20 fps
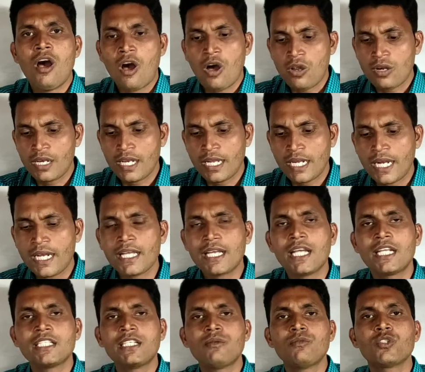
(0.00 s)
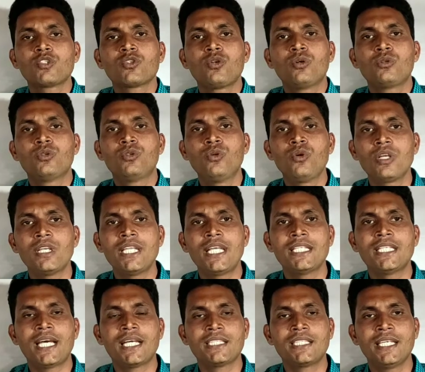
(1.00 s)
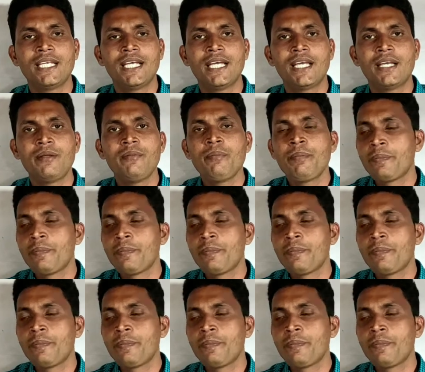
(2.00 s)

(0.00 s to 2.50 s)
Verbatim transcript: और रगड़ कर जब उसको दूर ले जाते हैं